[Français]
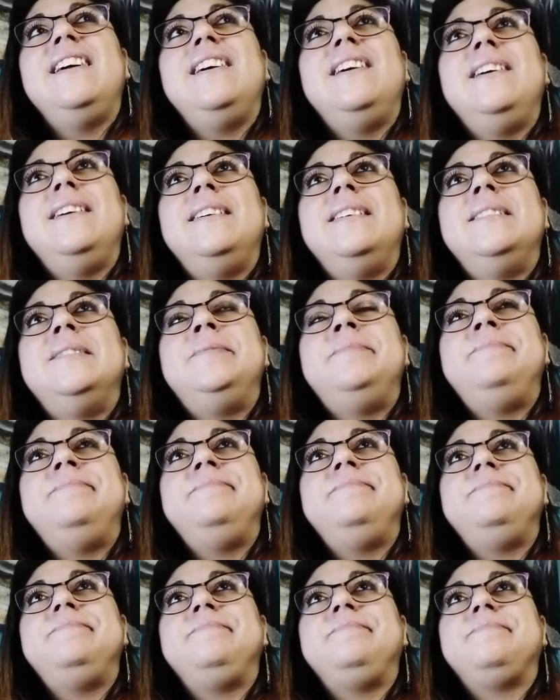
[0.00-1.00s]
il
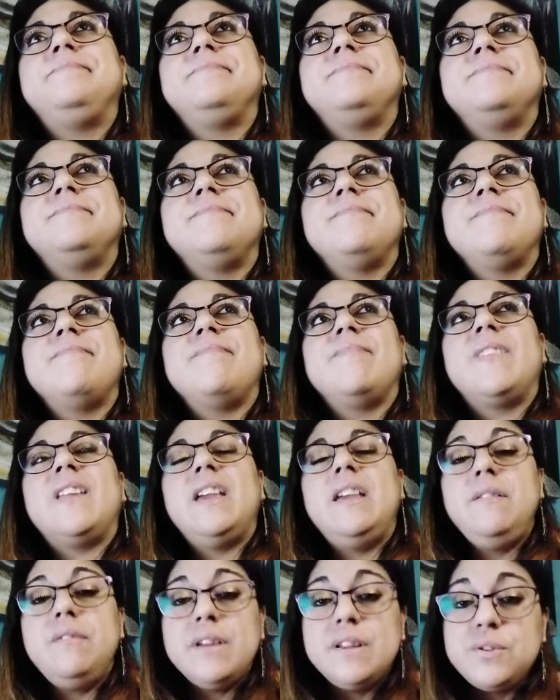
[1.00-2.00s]
va
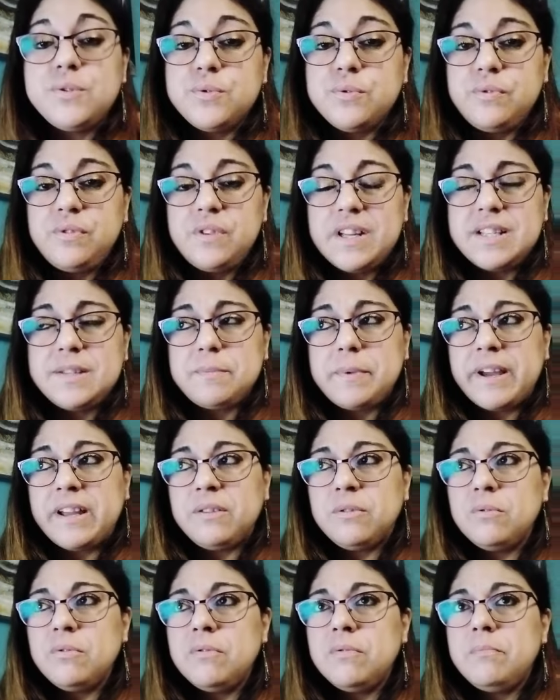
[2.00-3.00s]
être soufflé ce
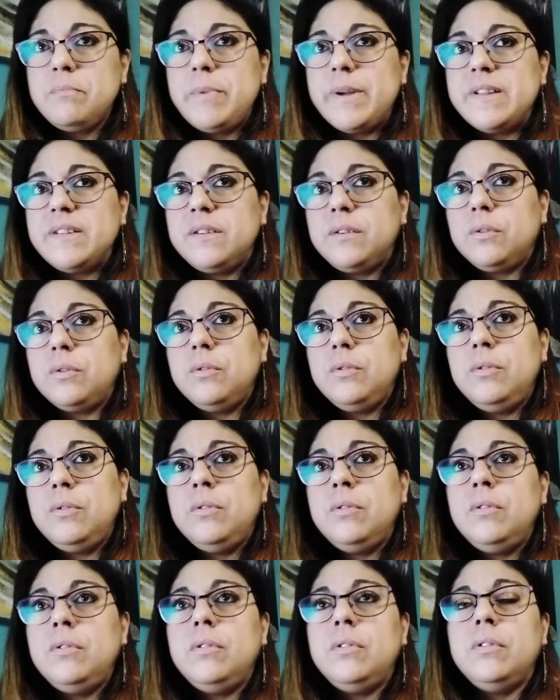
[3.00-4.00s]
prénom parce
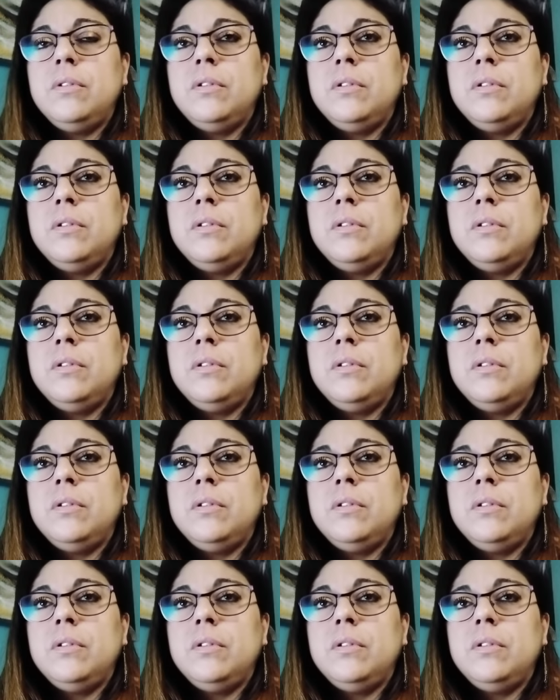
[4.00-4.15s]
que